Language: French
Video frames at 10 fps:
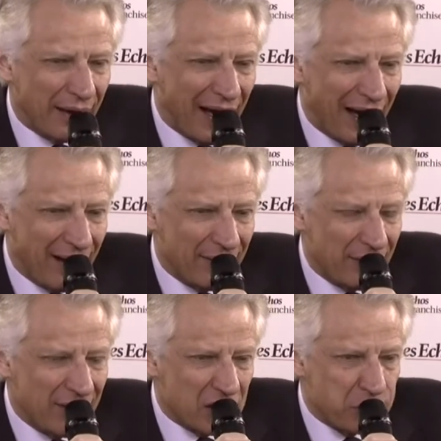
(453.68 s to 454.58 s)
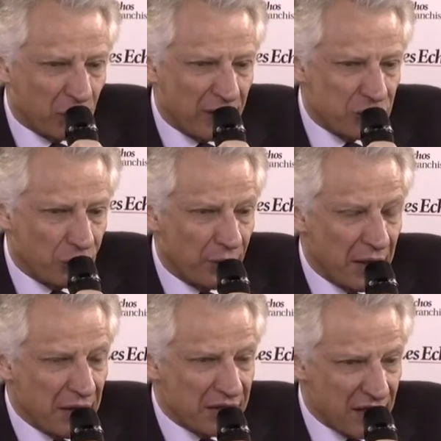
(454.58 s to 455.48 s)
euh, à euh, l'exportation.
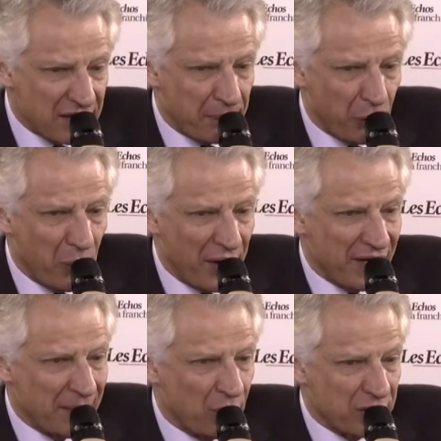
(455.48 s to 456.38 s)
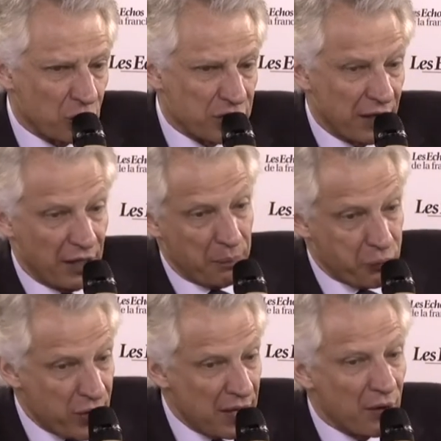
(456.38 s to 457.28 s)
Ça, c'est pour moi un élément essentiel. Et
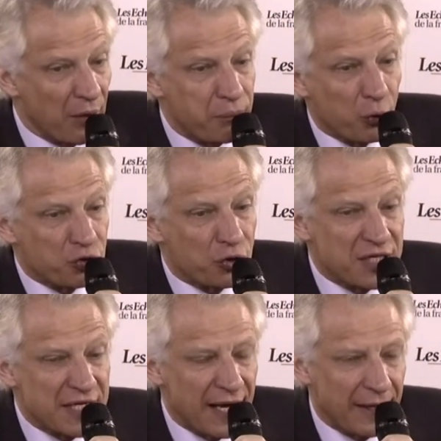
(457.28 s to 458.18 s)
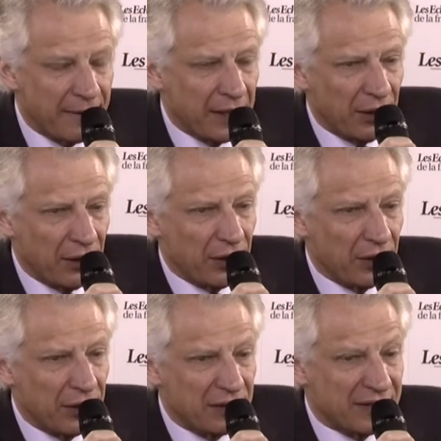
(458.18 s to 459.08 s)
puis, euh, pour ce qui est
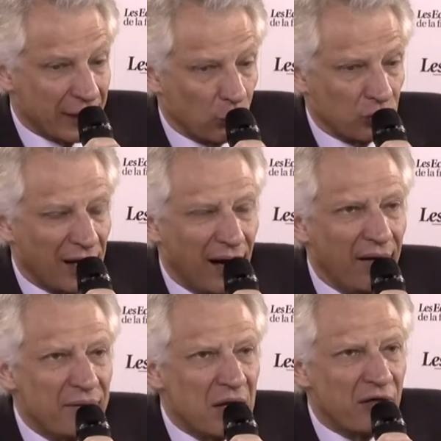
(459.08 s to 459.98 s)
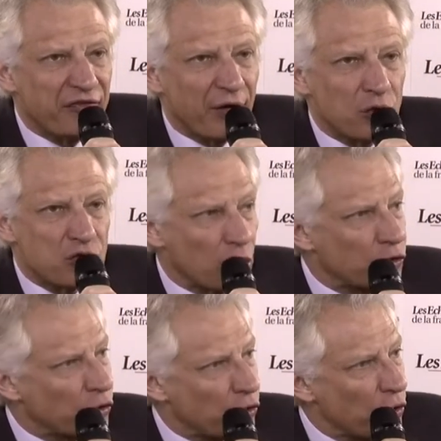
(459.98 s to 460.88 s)
euh, des contrats, faire en
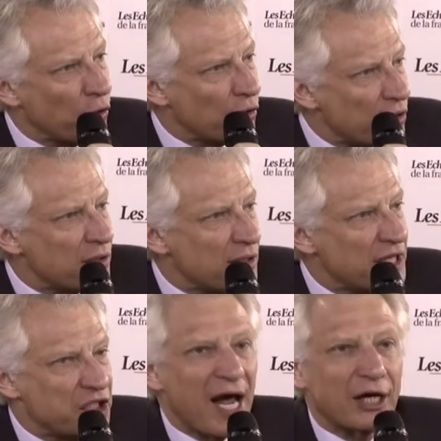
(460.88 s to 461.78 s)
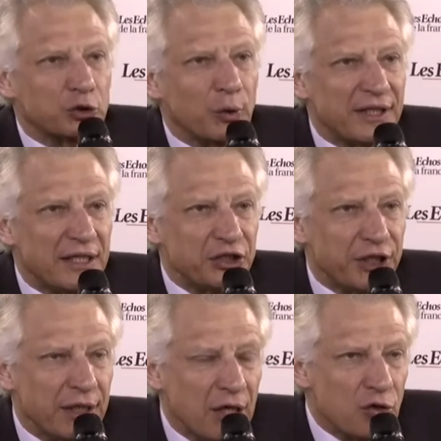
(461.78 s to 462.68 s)
sorte que les charges soient
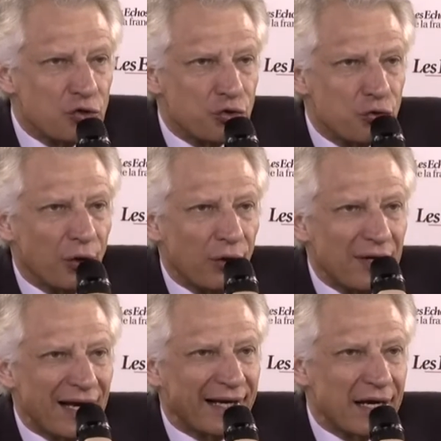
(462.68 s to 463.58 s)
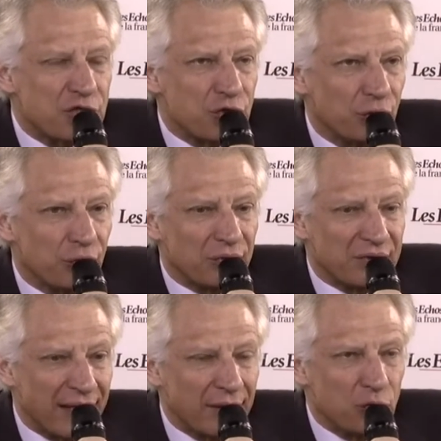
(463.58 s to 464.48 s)
allégées sur la création
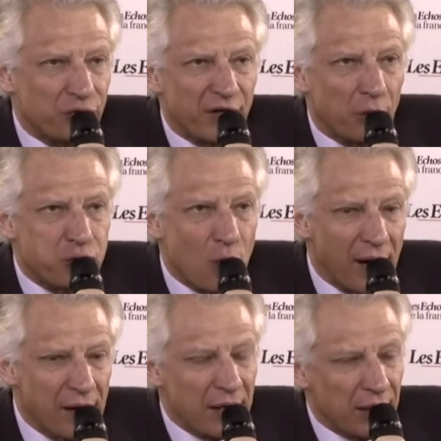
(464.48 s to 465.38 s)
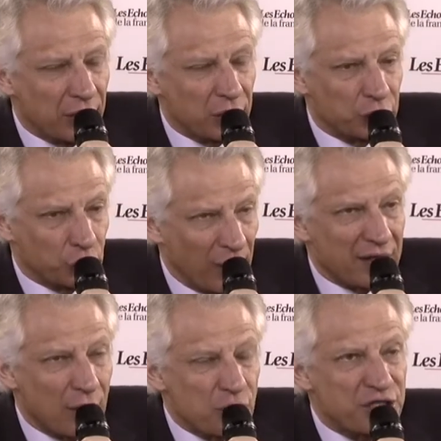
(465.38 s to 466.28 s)
d'un nouvel emploi. Euh, je
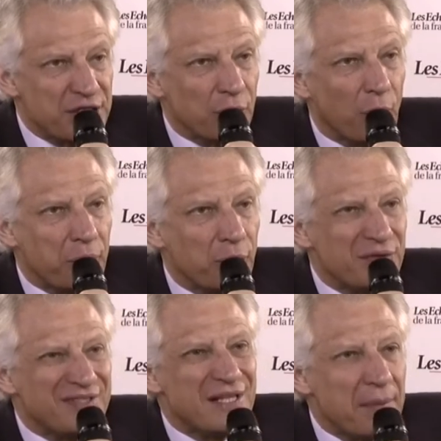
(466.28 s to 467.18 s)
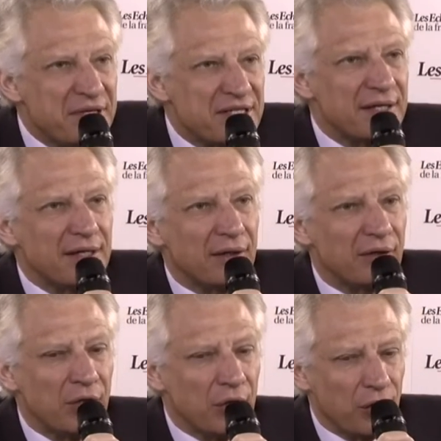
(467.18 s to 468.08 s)
crois que là aussi, on peut
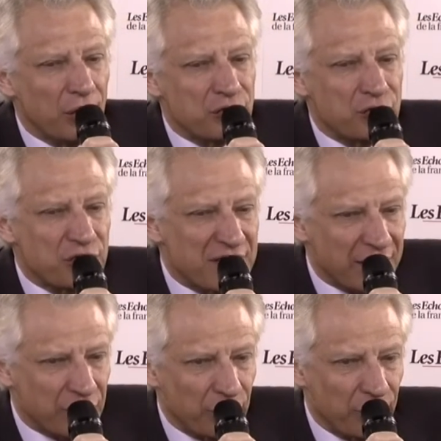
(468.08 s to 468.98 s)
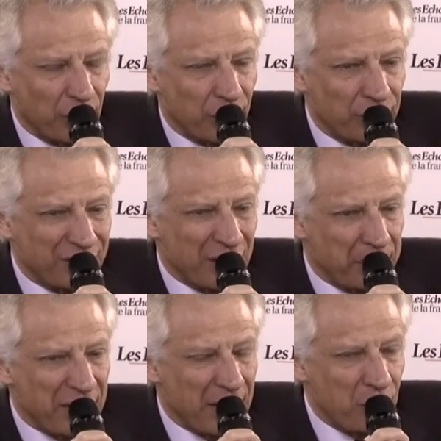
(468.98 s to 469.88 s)
dynamiser euh, ce secteur
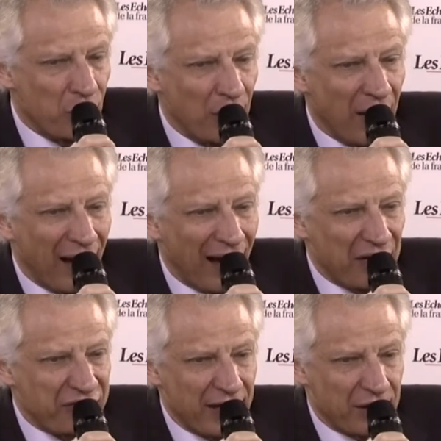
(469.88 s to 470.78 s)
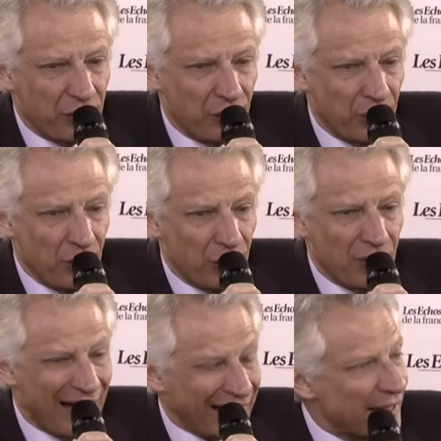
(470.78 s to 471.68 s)
des PME avec
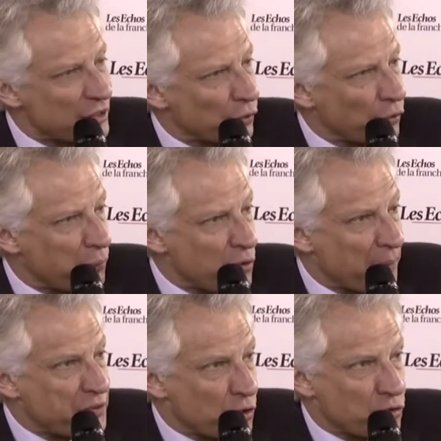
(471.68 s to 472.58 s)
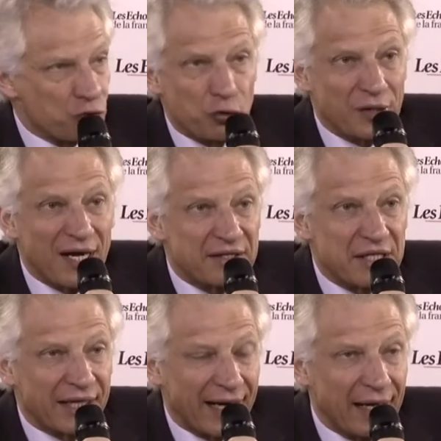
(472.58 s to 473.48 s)
la création d'emplois, puisque ce sont elles
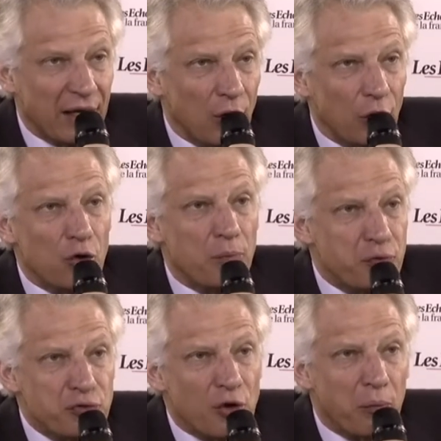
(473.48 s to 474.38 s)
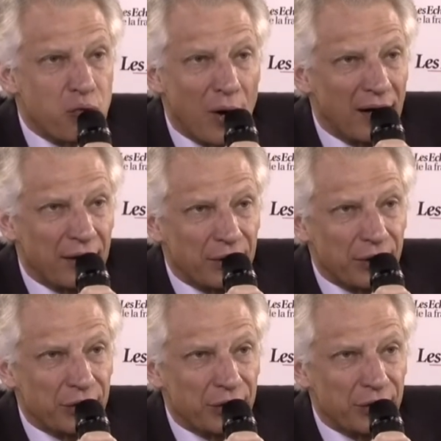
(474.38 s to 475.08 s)
qui créent le plus d'emplois